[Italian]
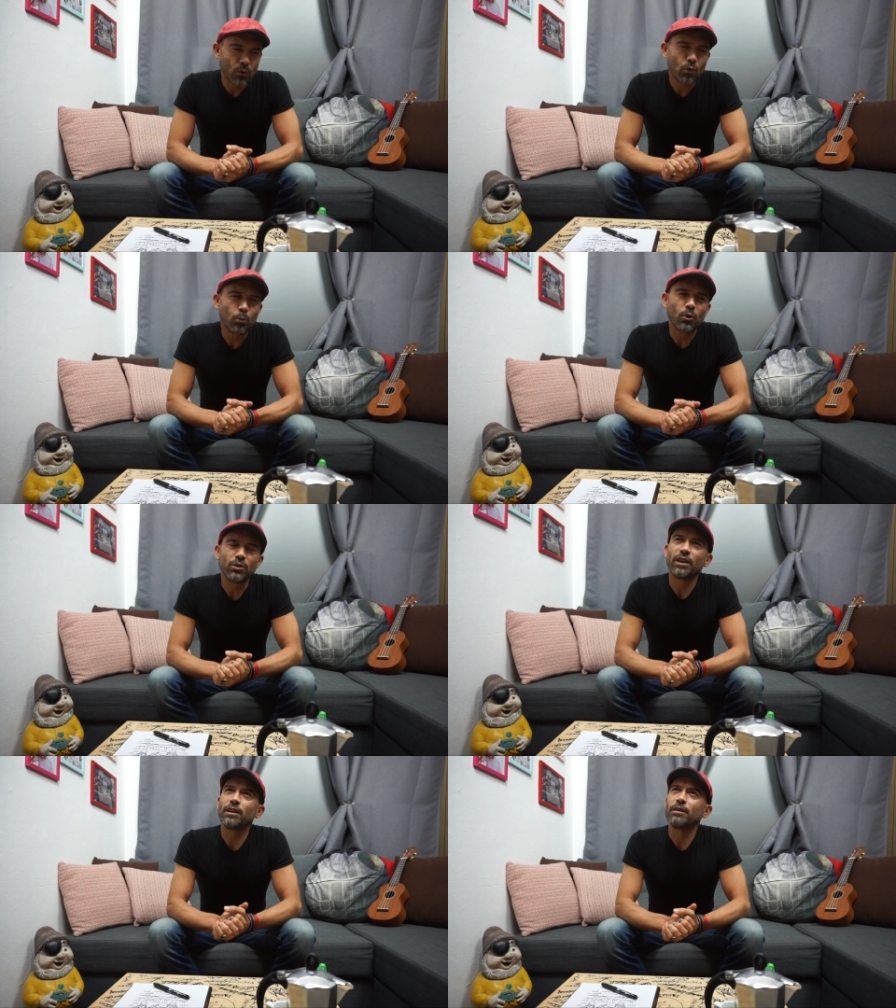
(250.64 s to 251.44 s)
Cupo
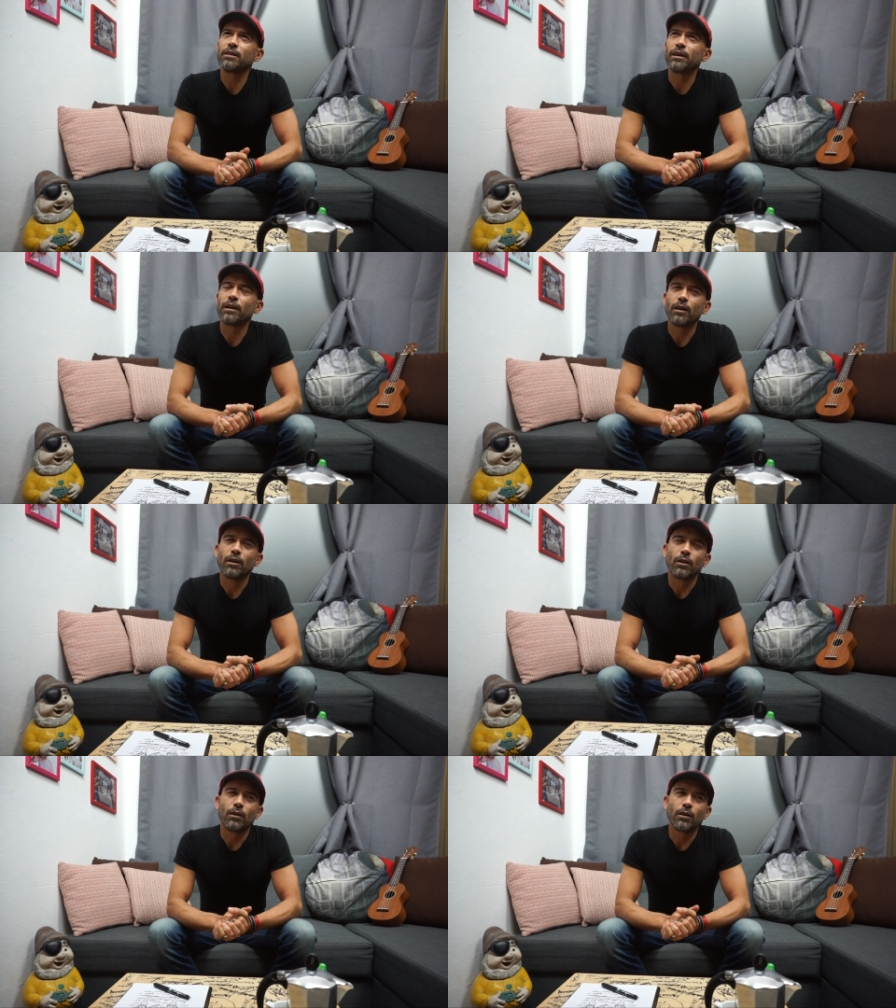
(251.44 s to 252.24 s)
niente
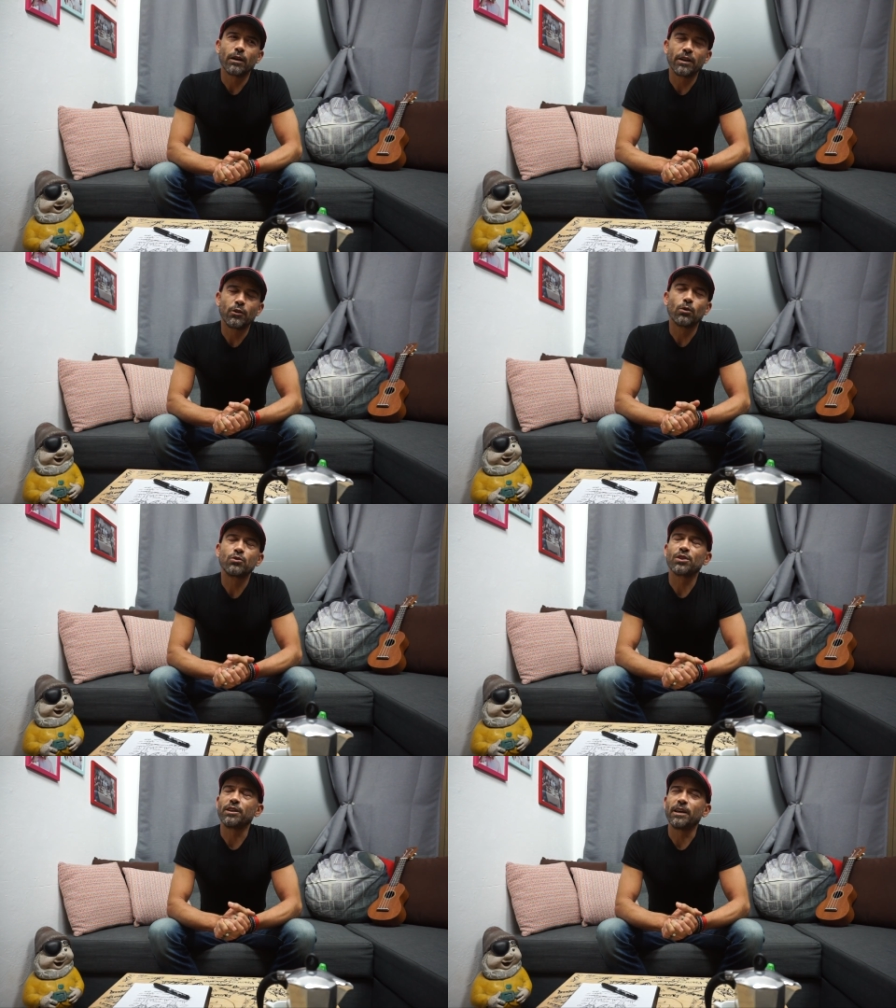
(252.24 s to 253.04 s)
e
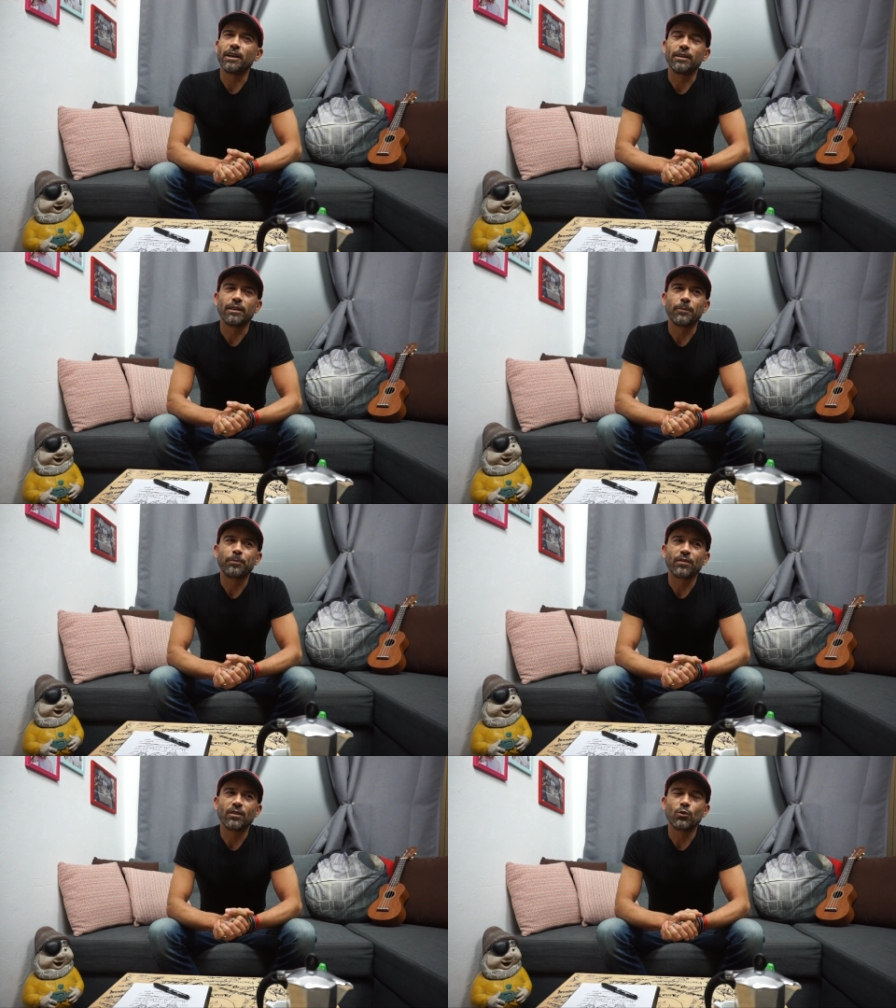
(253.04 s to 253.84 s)
dolce niente,
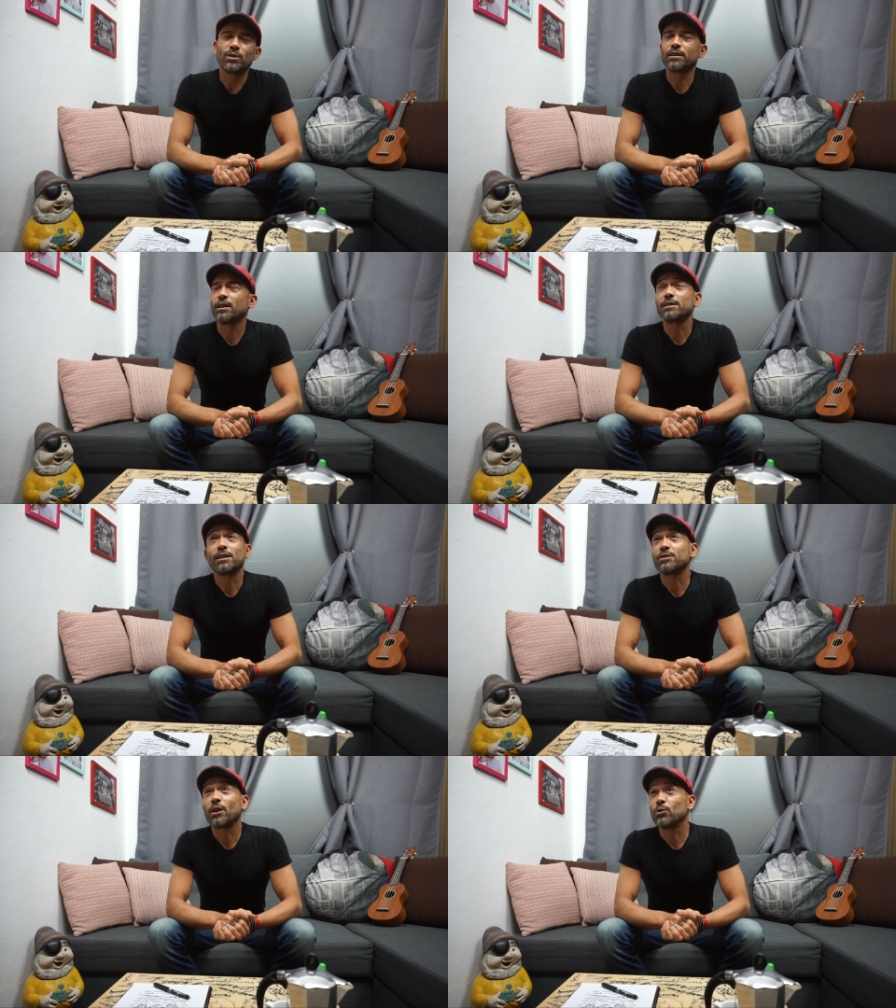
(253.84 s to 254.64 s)
voi siete la
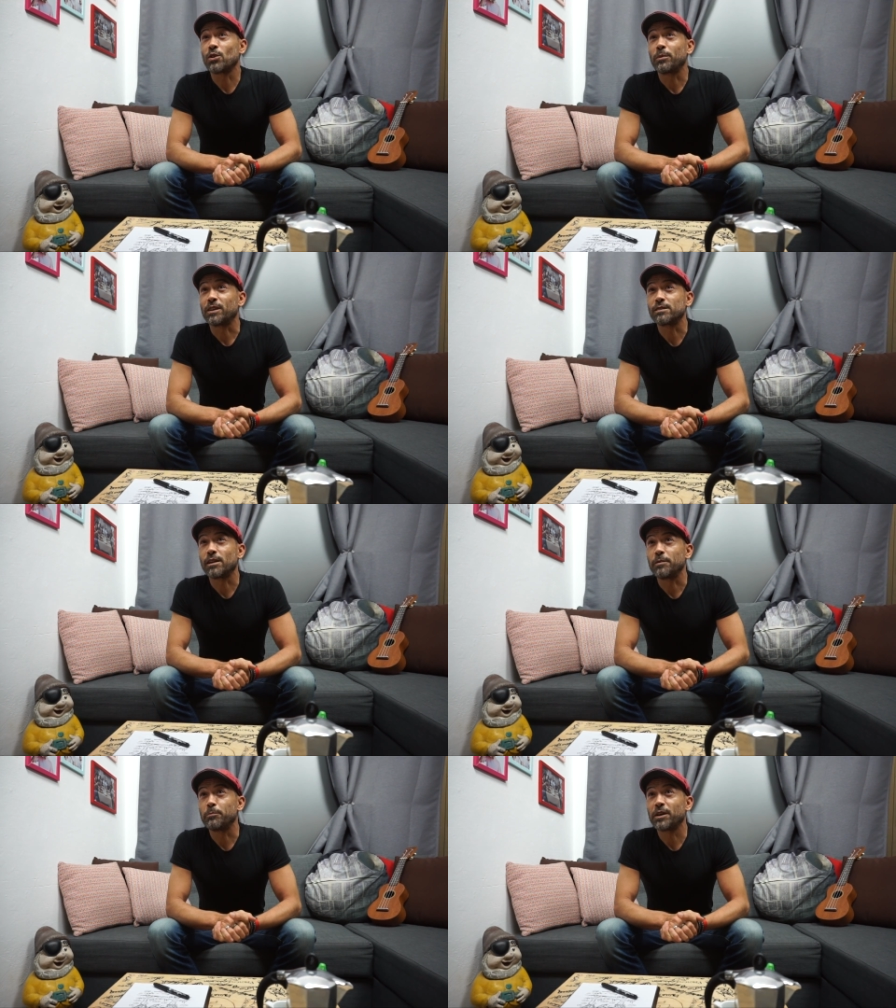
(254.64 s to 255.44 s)
stessa cosa per
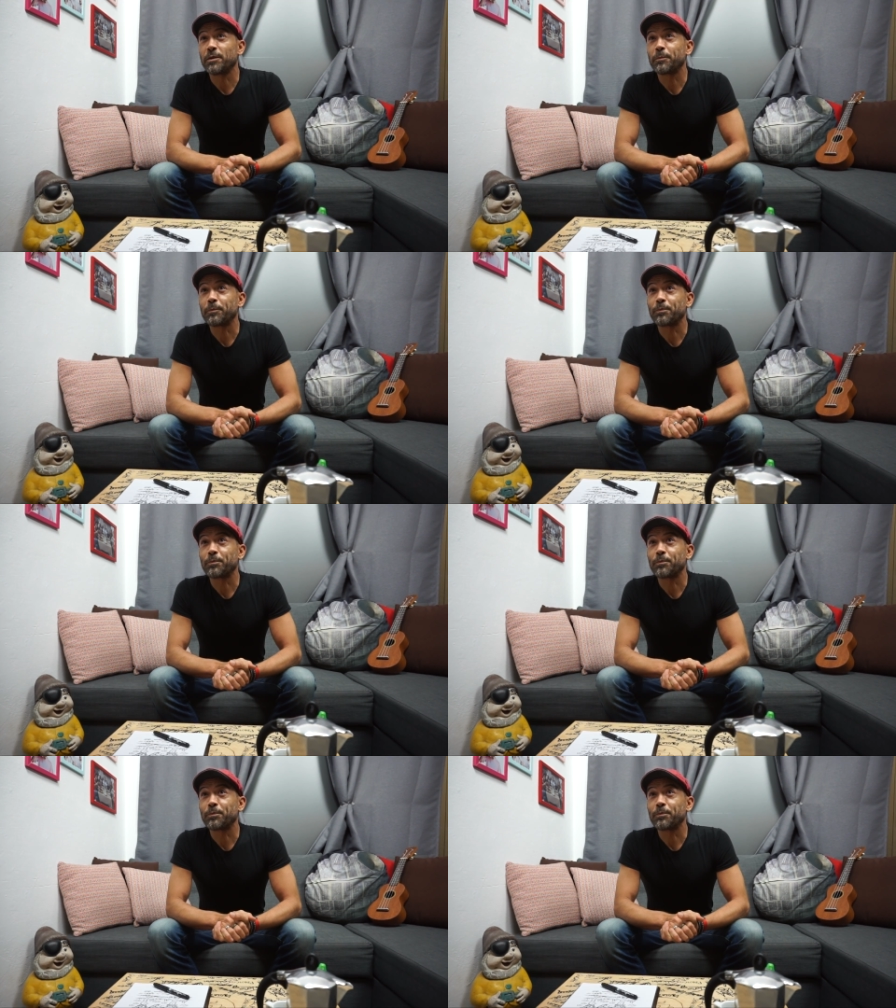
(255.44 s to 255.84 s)
sempre